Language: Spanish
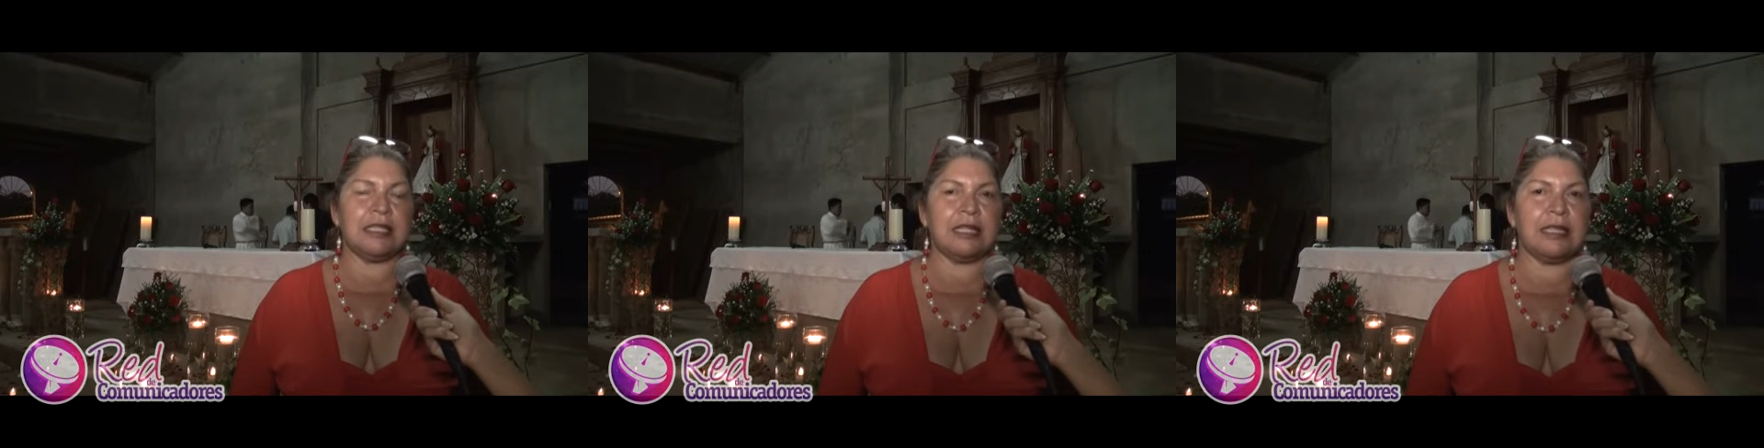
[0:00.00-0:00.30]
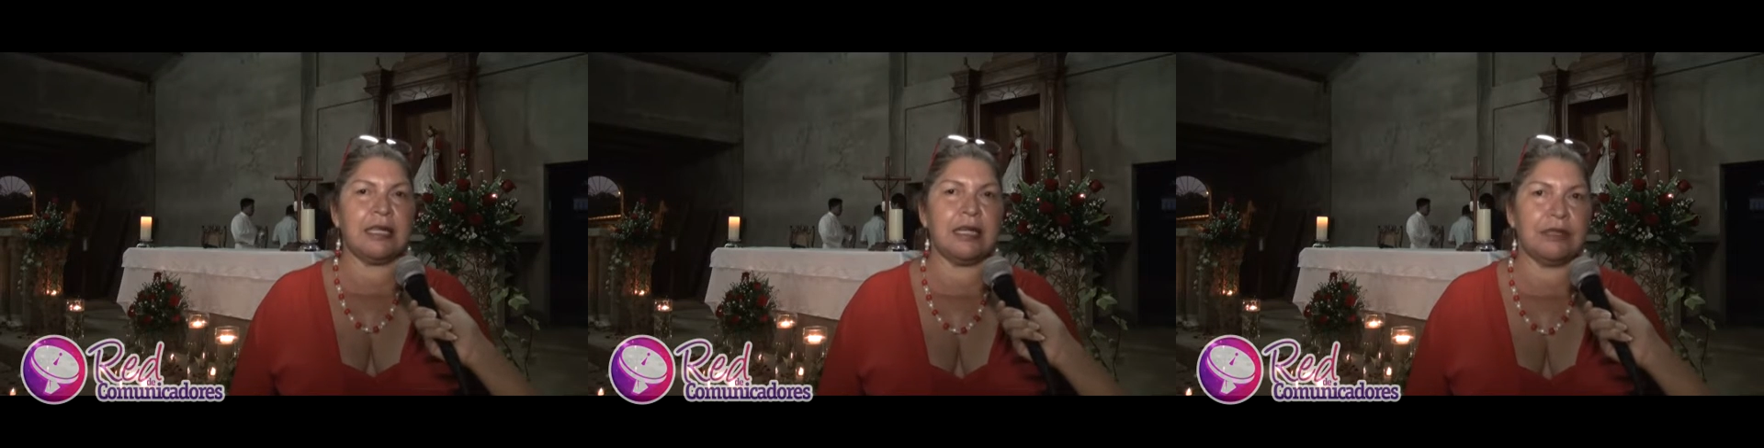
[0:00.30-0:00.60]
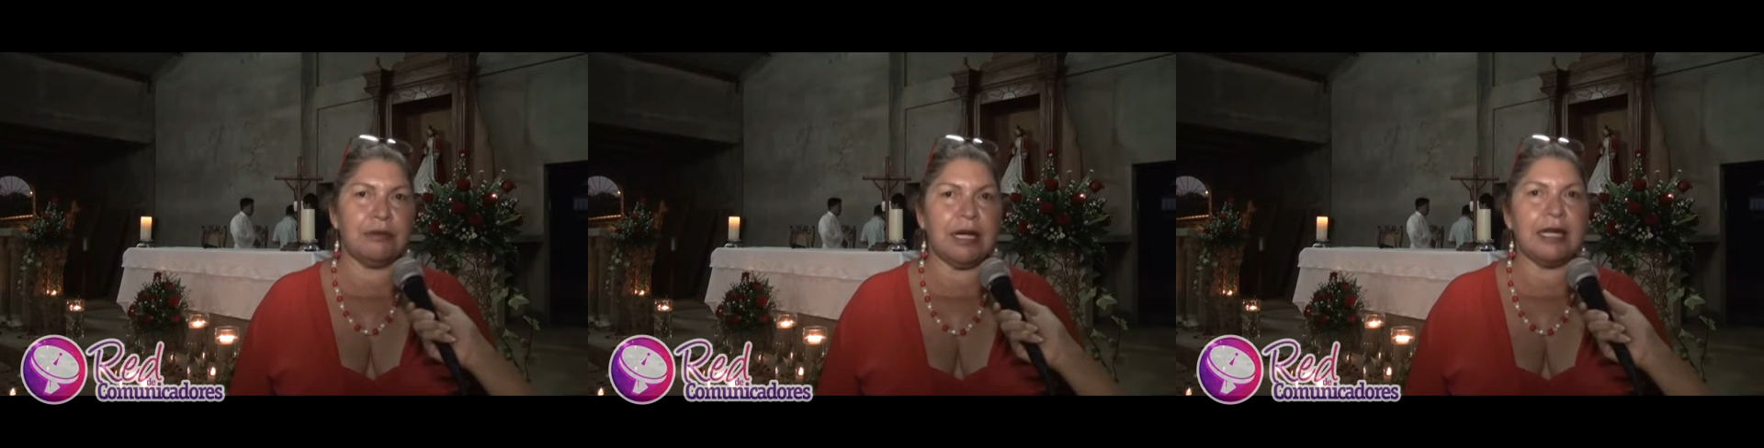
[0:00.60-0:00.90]
desastres
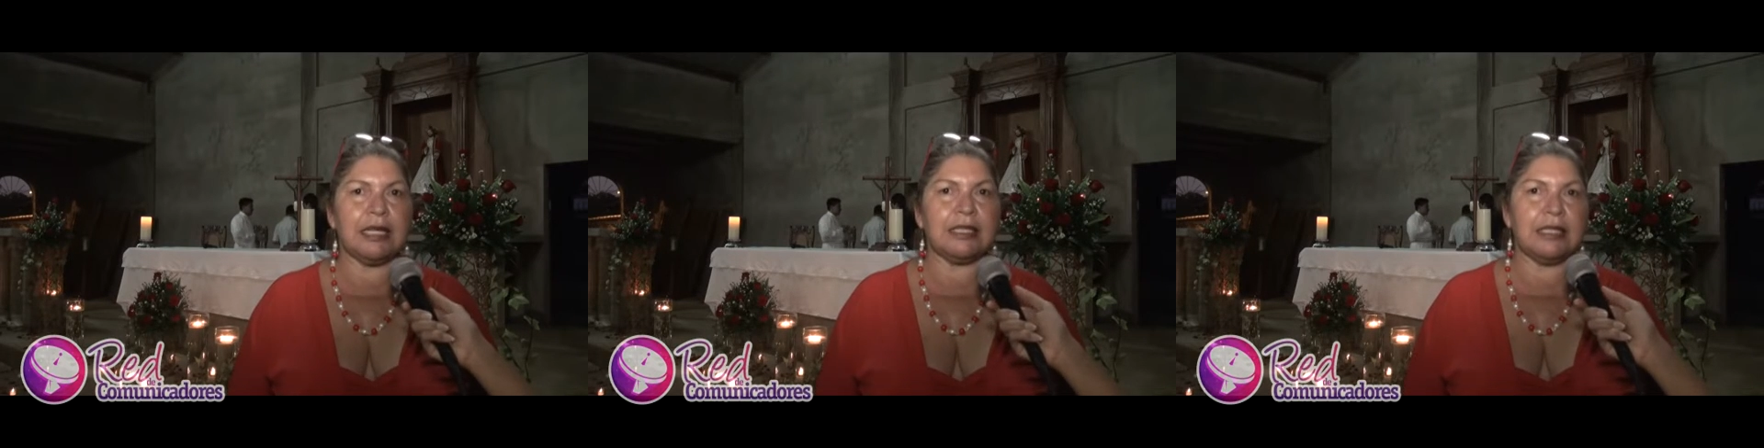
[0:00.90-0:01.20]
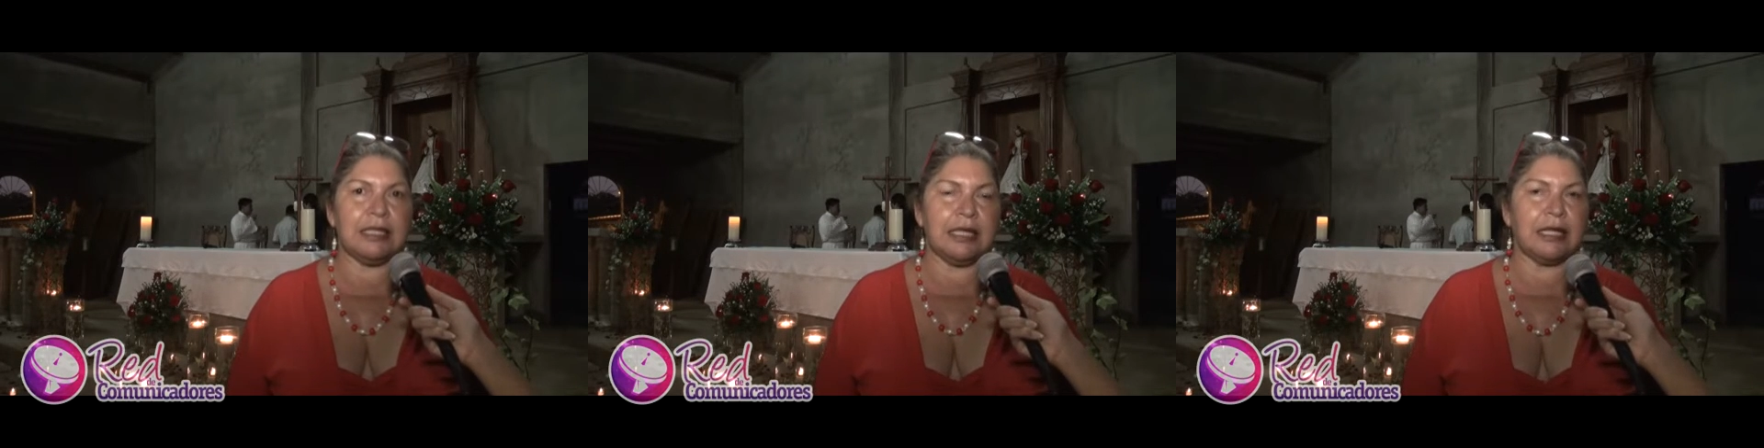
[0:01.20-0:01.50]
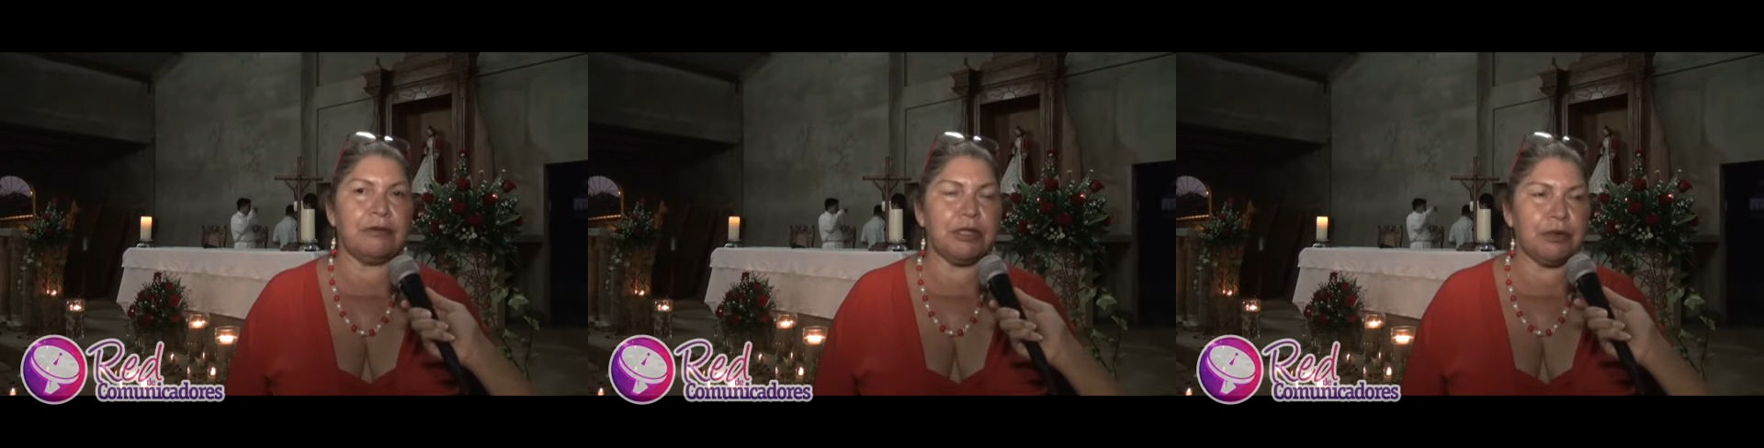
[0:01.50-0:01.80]
naturales que
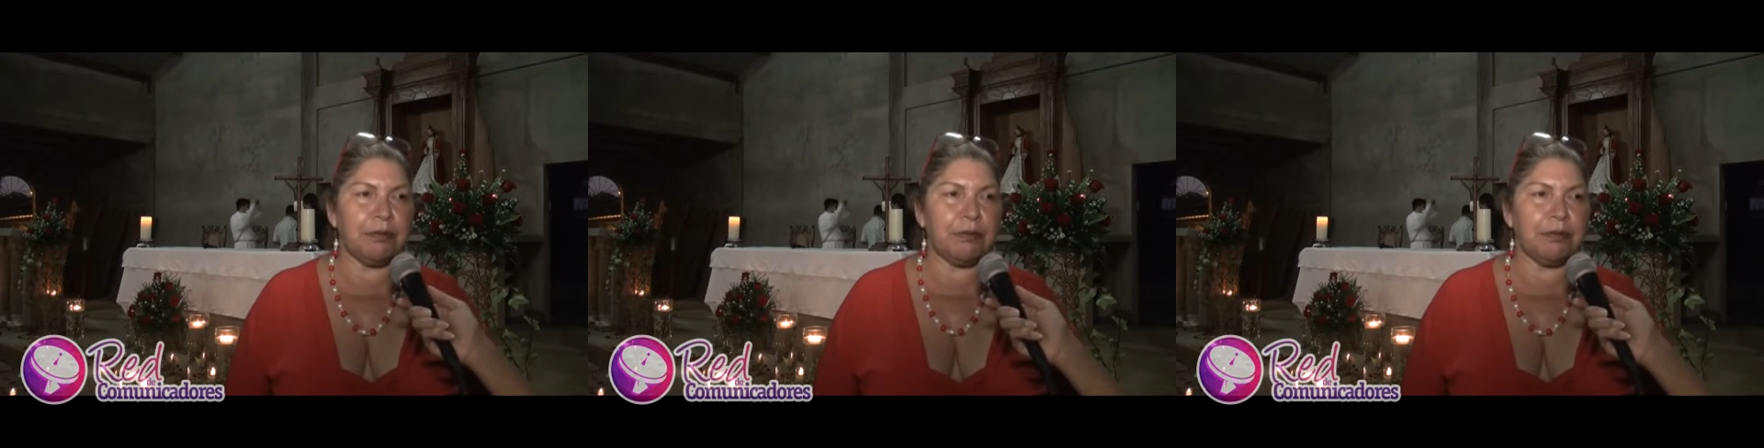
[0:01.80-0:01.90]
existen en nuestro